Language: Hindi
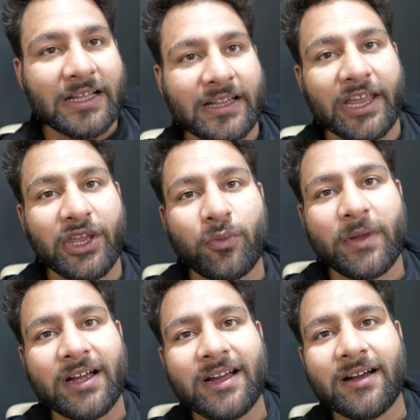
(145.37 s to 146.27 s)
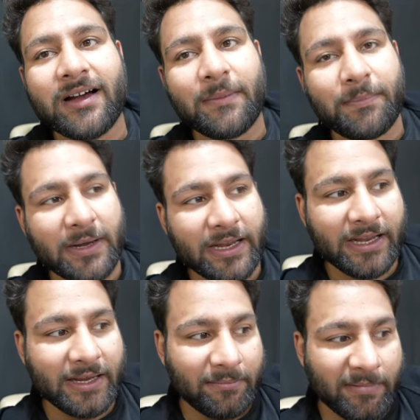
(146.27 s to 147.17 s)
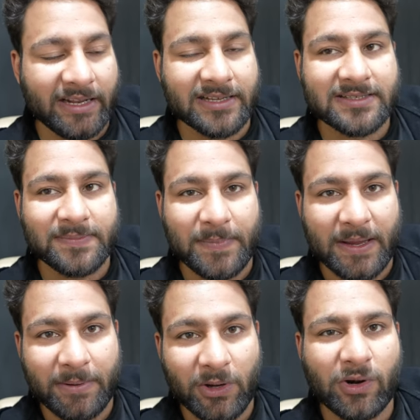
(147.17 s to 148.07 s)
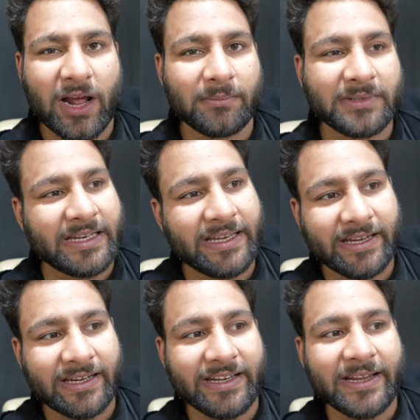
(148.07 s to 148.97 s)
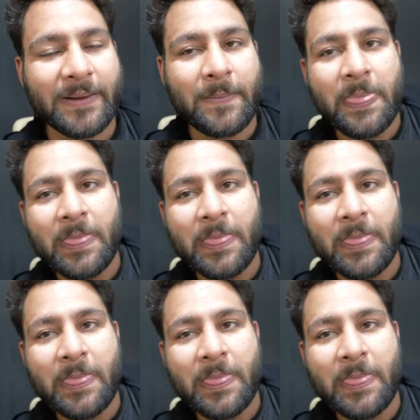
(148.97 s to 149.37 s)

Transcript: थैंक यू मेघा अपने मेरे इस बेबी को नाम देने के लिए